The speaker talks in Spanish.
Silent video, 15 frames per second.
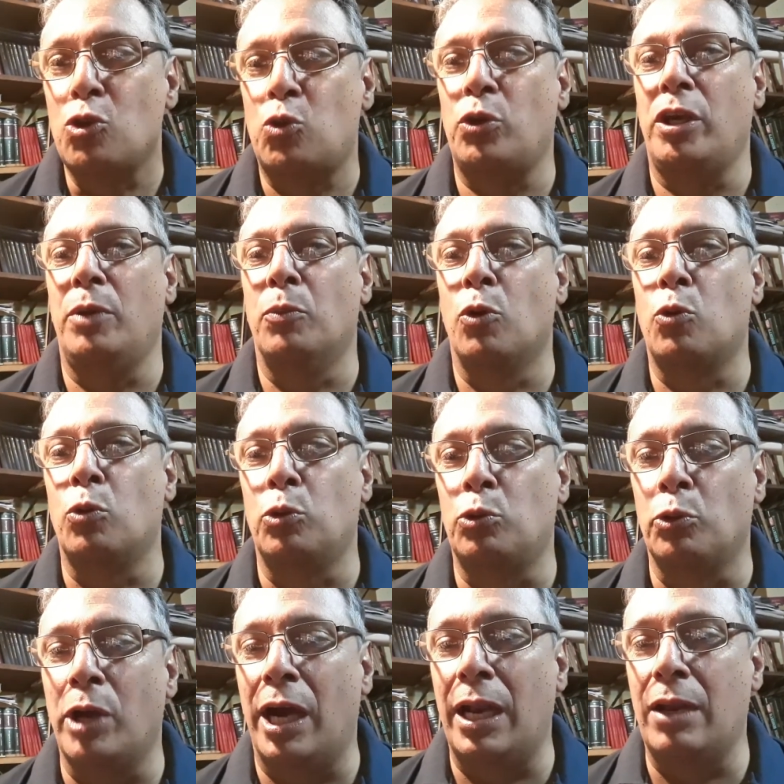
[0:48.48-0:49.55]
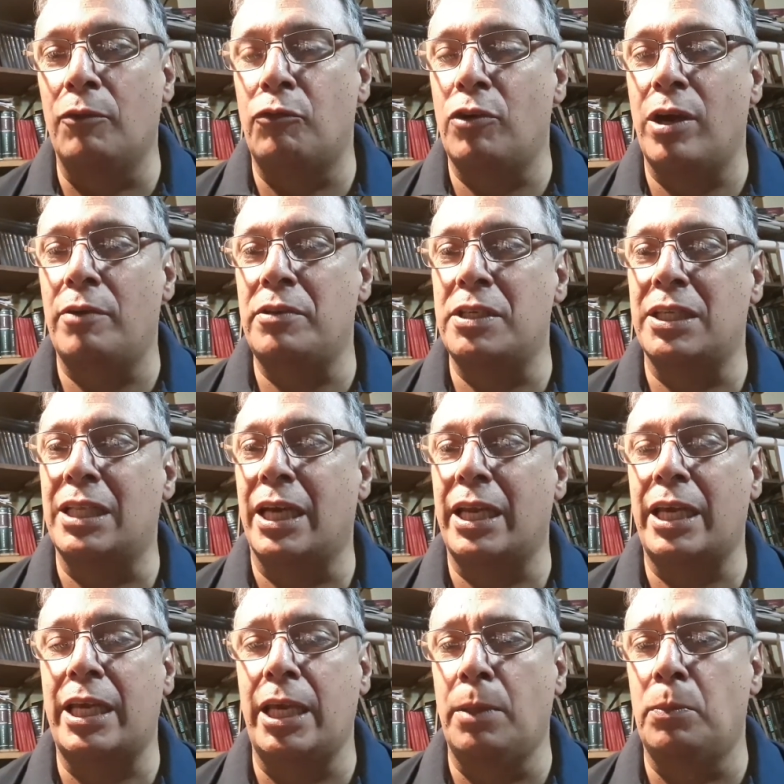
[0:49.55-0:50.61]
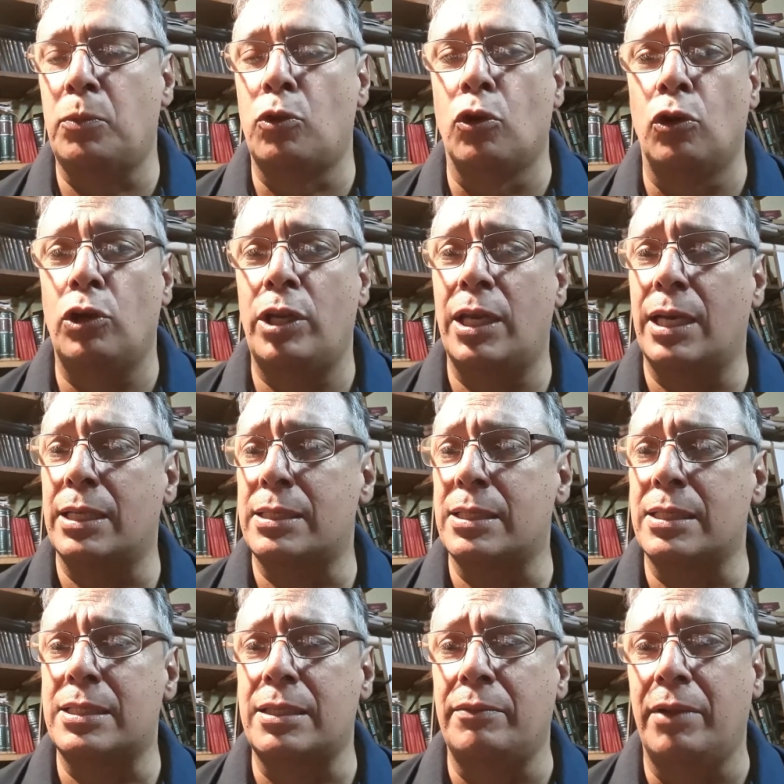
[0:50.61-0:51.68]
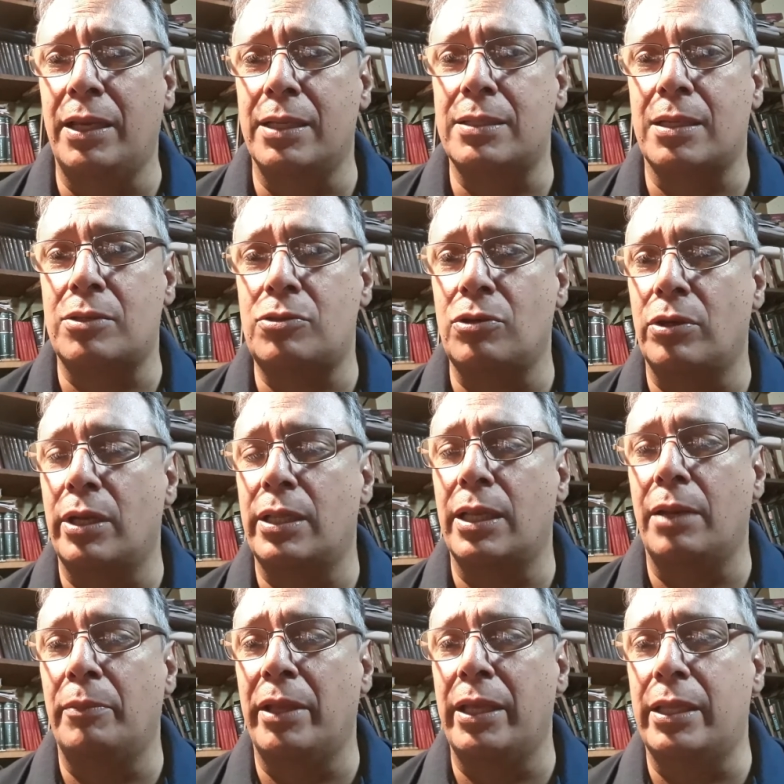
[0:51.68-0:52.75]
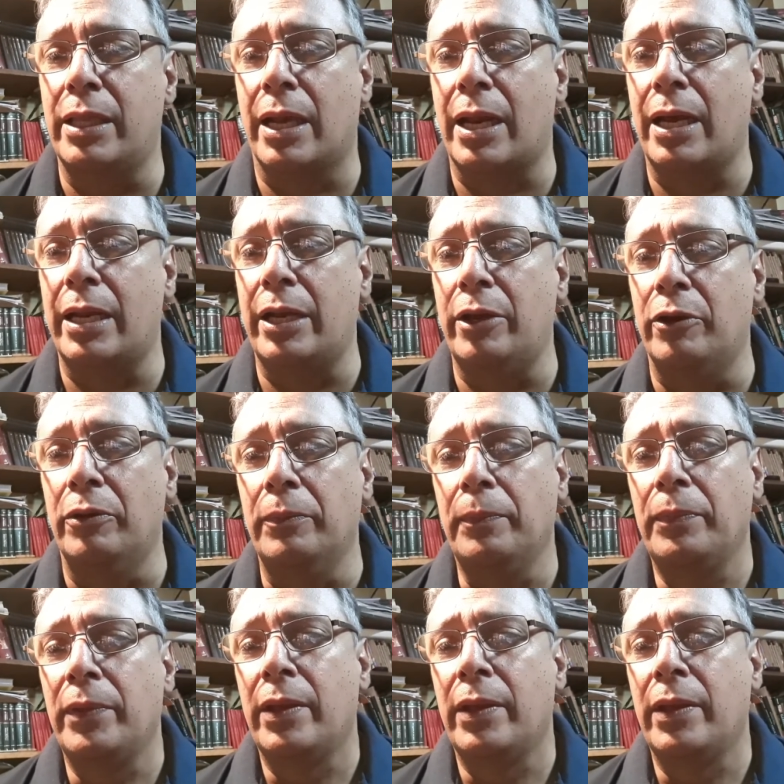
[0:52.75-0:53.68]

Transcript: turismo cultural, fue a visitar Egipto y las civilizaciones del Mediterráneo,